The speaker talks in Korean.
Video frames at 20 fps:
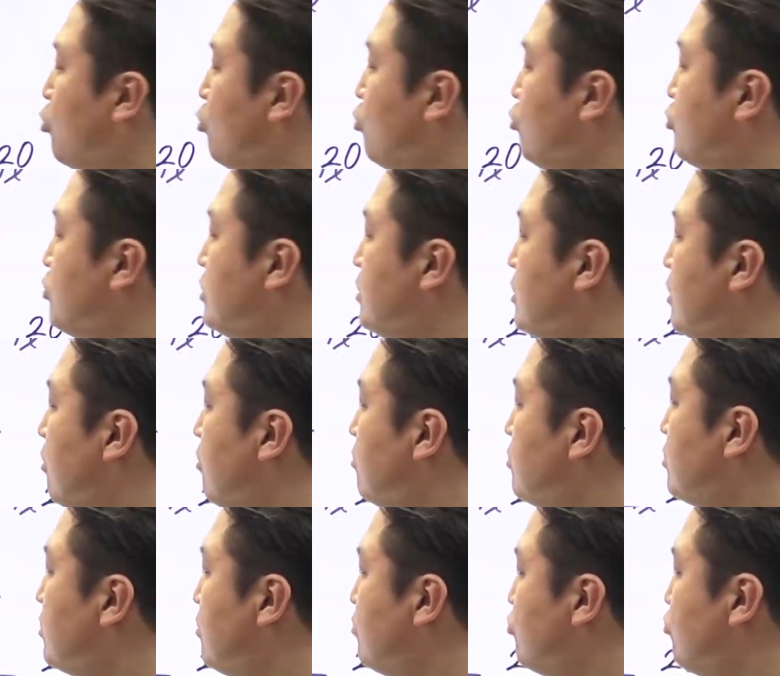효율은
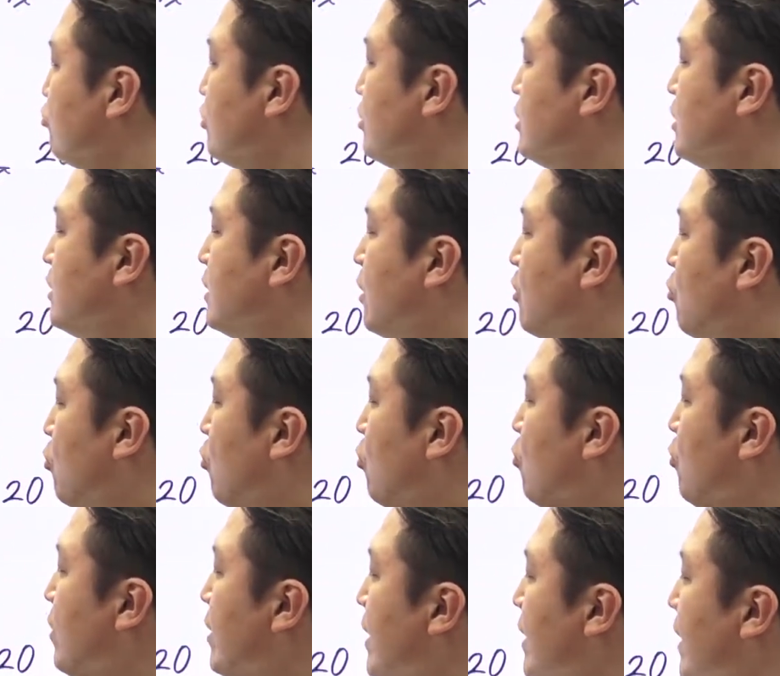0.97이
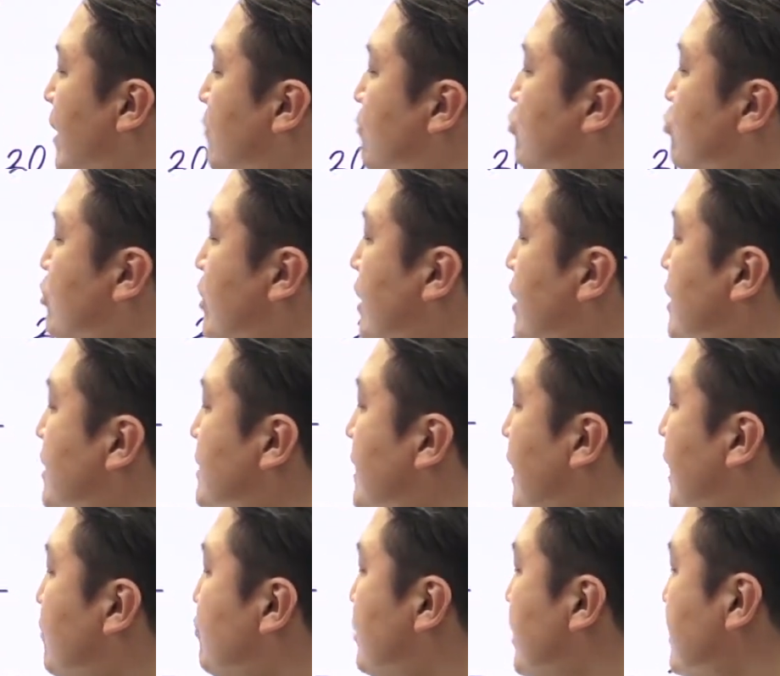되고 M분의 1이
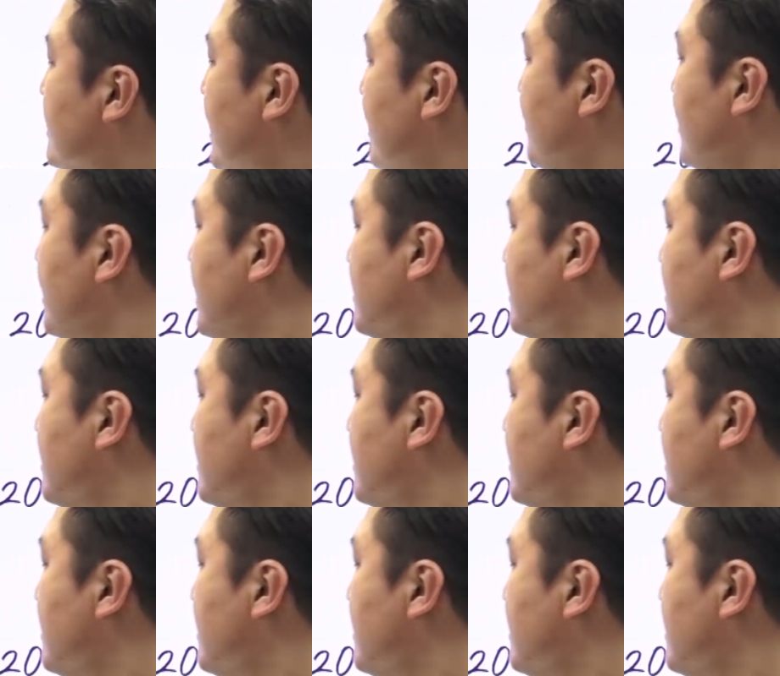4분의 3이